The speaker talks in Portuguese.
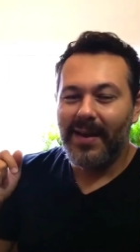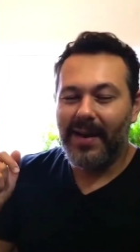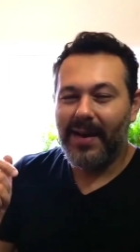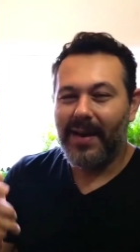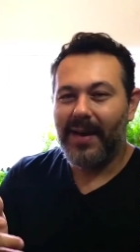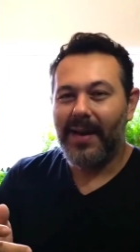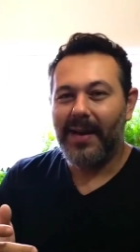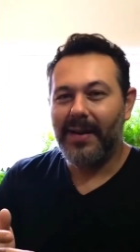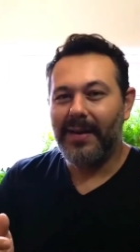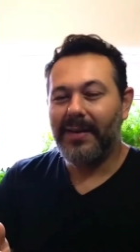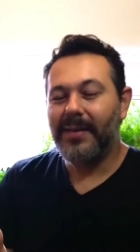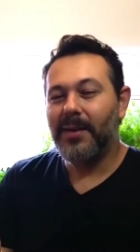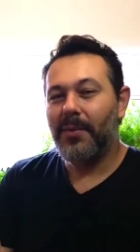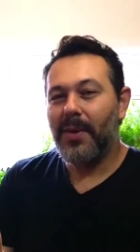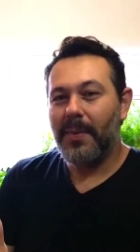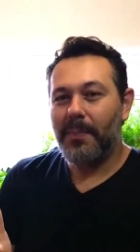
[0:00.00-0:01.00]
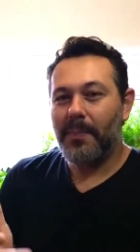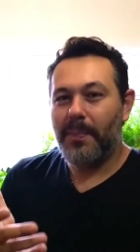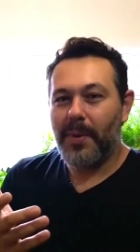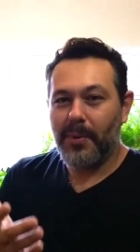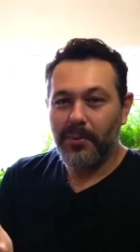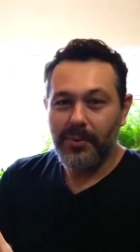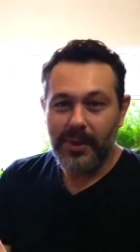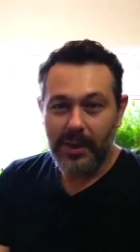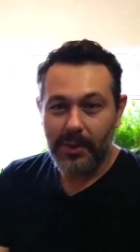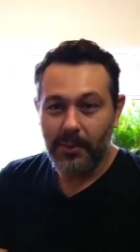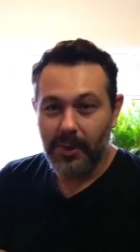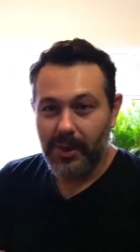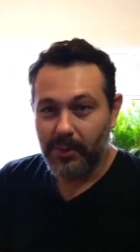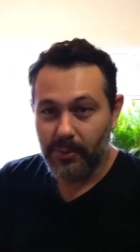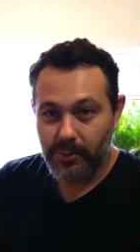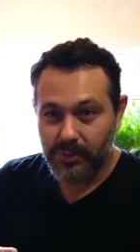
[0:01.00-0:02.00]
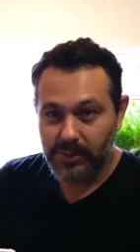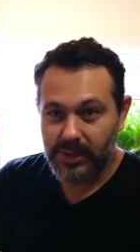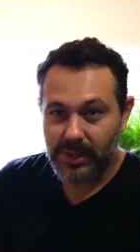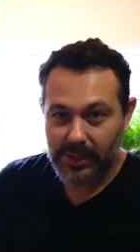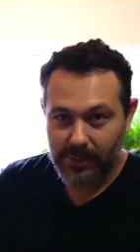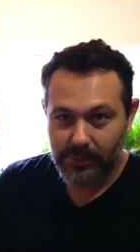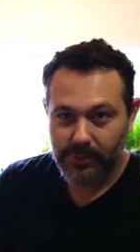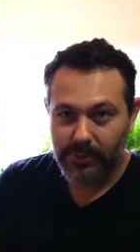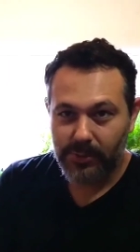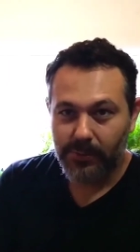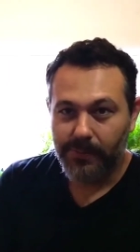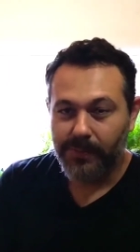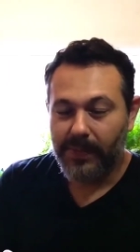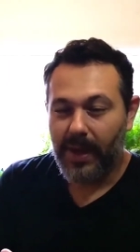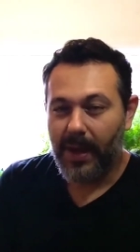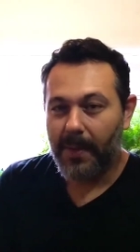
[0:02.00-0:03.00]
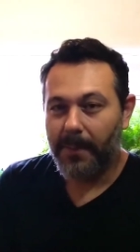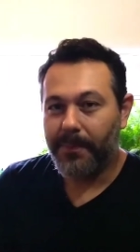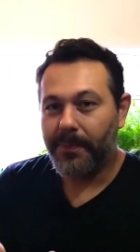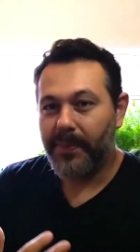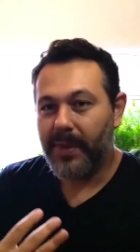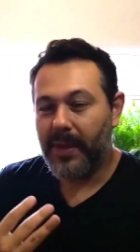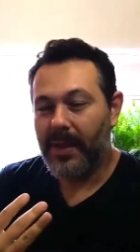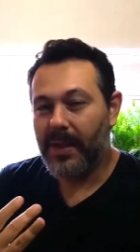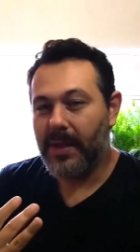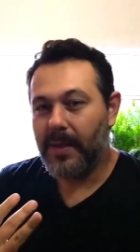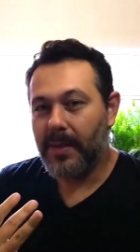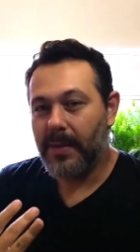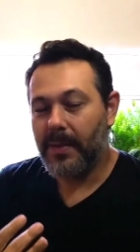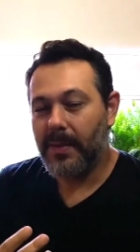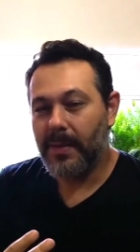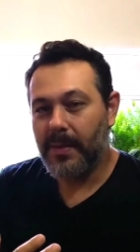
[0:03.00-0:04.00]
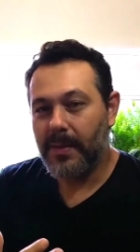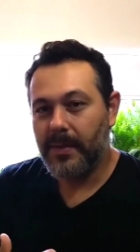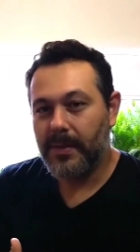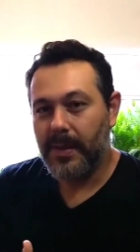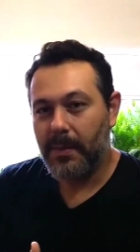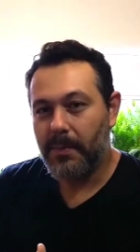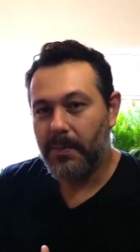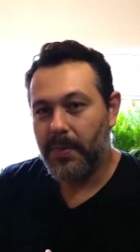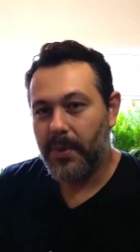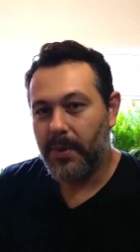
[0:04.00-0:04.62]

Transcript: Ah, então a pergunta agora do Genilson, tá? Ele está me